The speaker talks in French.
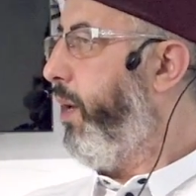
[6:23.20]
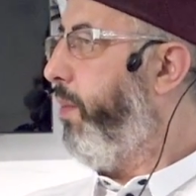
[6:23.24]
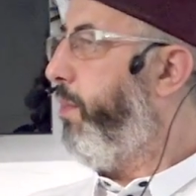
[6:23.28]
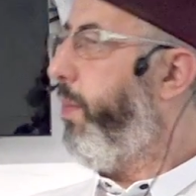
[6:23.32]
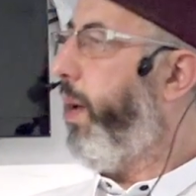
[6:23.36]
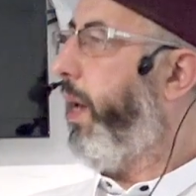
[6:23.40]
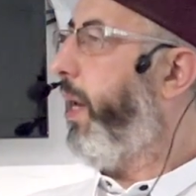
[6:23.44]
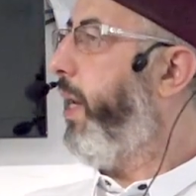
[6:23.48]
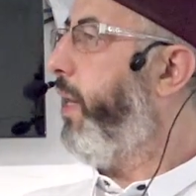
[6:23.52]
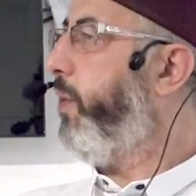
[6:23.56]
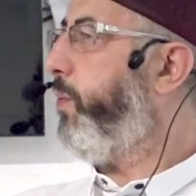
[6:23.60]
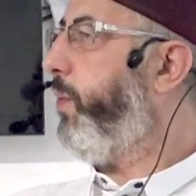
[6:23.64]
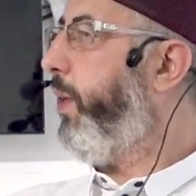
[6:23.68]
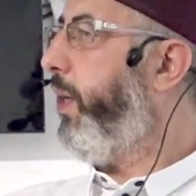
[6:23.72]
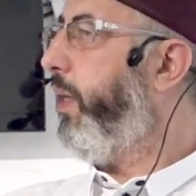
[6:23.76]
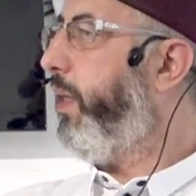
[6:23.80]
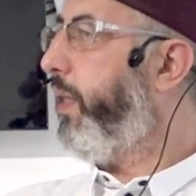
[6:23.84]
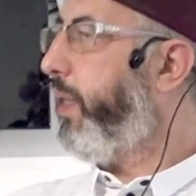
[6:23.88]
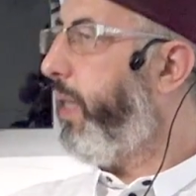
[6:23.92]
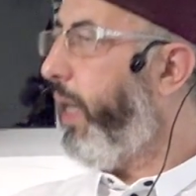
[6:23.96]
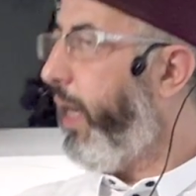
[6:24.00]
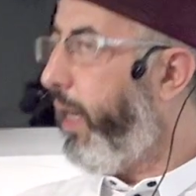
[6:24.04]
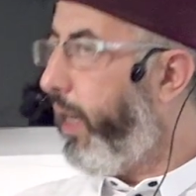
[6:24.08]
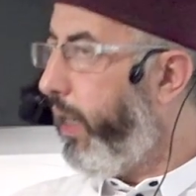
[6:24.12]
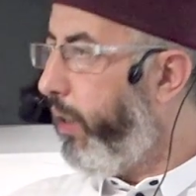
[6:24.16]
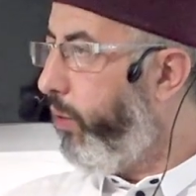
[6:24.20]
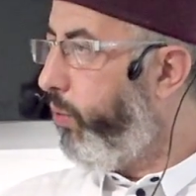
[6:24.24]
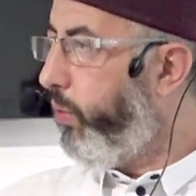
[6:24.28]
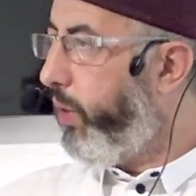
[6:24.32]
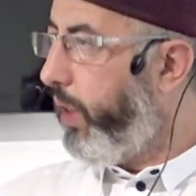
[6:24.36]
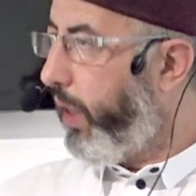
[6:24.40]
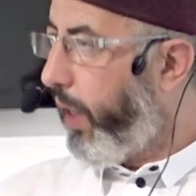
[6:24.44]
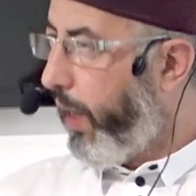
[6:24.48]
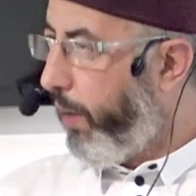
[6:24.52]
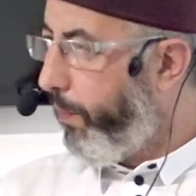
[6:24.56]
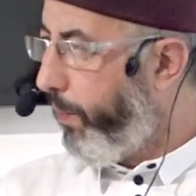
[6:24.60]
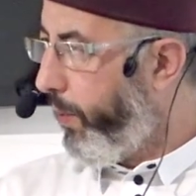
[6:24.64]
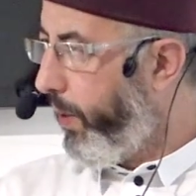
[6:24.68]
Mais Allah nous
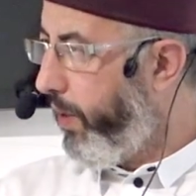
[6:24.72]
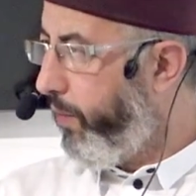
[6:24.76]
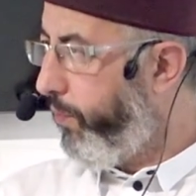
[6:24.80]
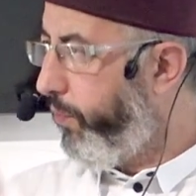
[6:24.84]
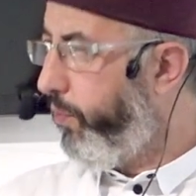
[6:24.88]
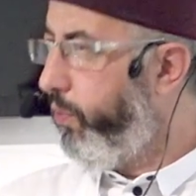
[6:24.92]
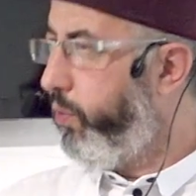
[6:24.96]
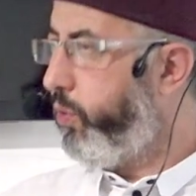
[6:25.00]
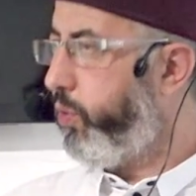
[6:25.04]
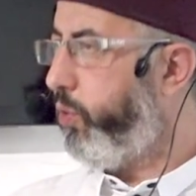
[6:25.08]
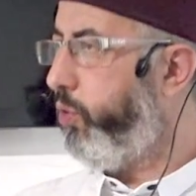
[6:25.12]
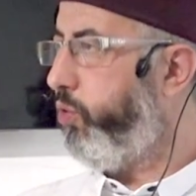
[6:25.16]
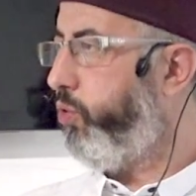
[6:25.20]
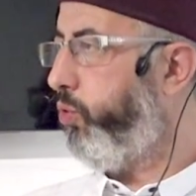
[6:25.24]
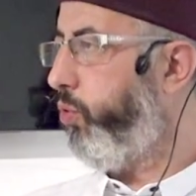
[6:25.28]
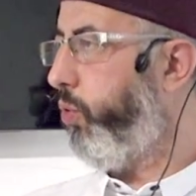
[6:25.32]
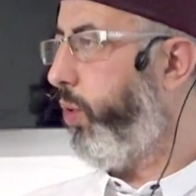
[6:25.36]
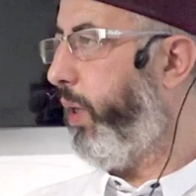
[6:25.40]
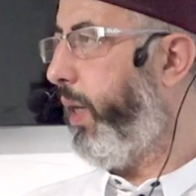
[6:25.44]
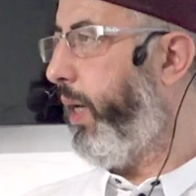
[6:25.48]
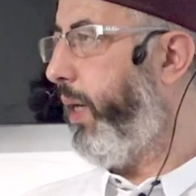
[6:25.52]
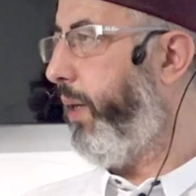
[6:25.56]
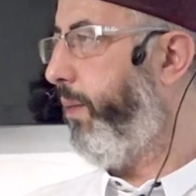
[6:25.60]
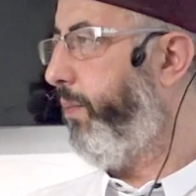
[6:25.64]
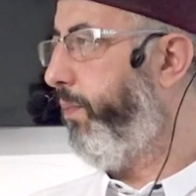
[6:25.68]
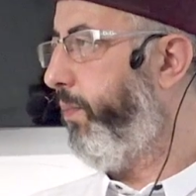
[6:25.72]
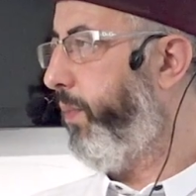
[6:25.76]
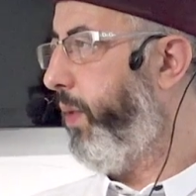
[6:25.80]
dit, rappelez-vous ce jour-là.